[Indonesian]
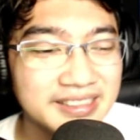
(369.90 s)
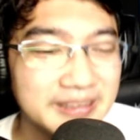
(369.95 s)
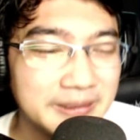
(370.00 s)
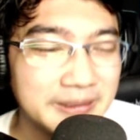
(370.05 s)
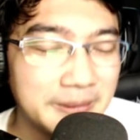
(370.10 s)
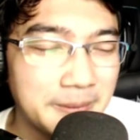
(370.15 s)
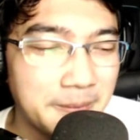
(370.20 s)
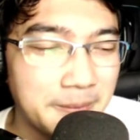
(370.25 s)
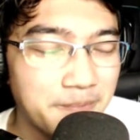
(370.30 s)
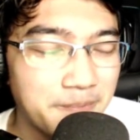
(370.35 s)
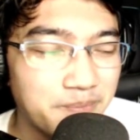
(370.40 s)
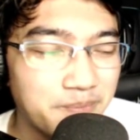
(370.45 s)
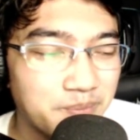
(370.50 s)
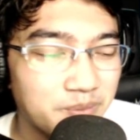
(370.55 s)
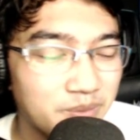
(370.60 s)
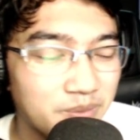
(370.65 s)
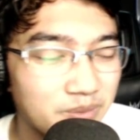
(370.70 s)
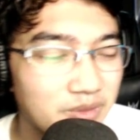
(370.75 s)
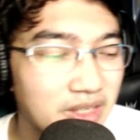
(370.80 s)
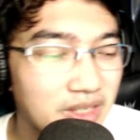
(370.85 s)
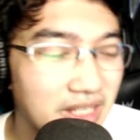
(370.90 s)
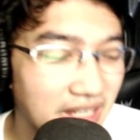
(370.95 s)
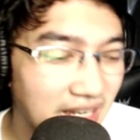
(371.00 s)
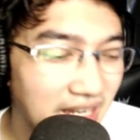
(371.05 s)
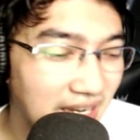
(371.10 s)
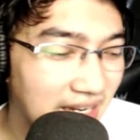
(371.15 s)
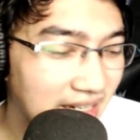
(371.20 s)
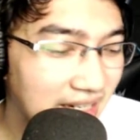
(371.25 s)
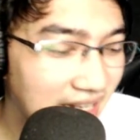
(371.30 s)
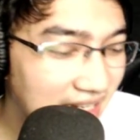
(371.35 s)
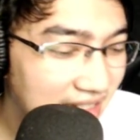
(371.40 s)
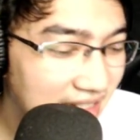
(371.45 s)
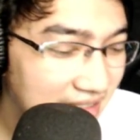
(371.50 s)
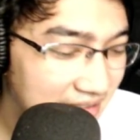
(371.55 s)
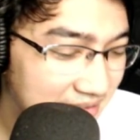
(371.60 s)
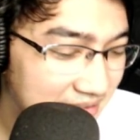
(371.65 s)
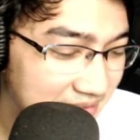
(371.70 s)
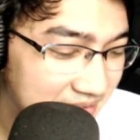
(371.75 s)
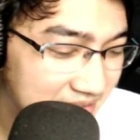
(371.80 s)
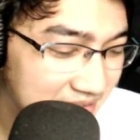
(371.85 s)
Iya. Oke. Okay. Nah, Lawan
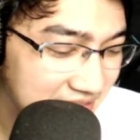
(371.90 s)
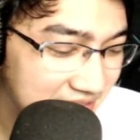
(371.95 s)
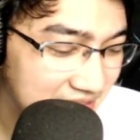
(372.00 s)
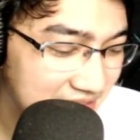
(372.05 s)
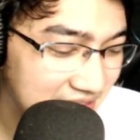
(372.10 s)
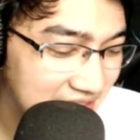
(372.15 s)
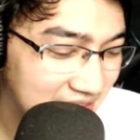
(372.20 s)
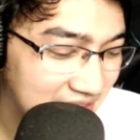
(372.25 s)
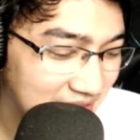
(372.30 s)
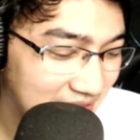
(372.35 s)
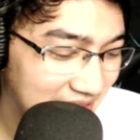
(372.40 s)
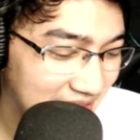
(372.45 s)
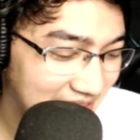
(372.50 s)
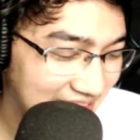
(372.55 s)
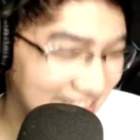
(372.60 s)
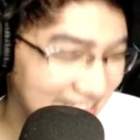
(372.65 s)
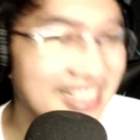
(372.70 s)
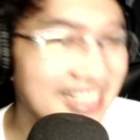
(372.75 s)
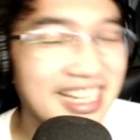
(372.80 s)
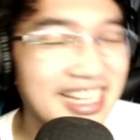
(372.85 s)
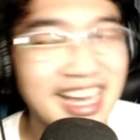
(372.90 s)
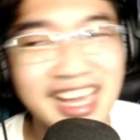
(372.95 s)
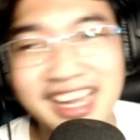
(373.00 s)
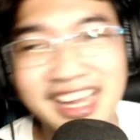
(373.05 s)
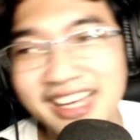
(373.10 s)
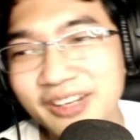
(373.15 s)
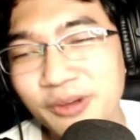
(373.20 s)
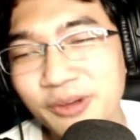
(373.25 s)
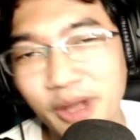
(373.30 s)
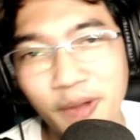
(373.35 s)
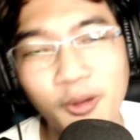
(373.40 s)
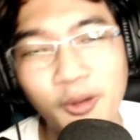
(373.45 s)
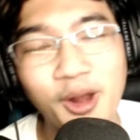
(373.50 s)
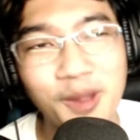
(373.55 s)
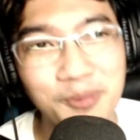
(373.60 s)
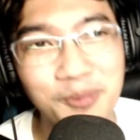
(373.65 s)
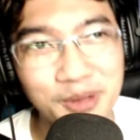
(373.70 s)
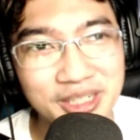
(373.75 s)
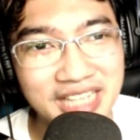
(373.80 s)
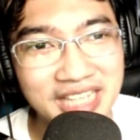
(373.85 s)
api lagi awalnya. Iya kan, ya
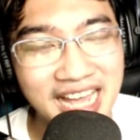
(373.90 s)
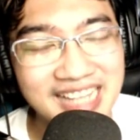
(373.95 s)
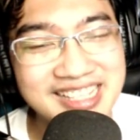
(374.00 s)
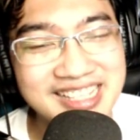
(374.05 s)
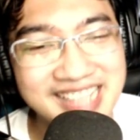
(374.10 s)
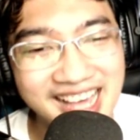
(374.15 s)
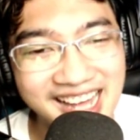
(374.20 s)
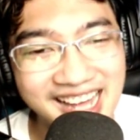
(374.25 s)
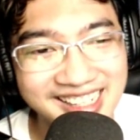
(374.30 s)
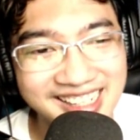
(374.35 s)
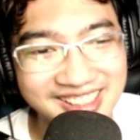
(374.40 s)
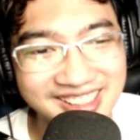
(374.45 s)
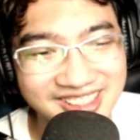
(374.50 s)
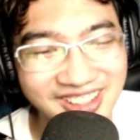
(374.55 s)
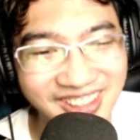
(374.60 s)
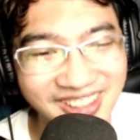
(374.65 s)
walaupun dihajar gitu.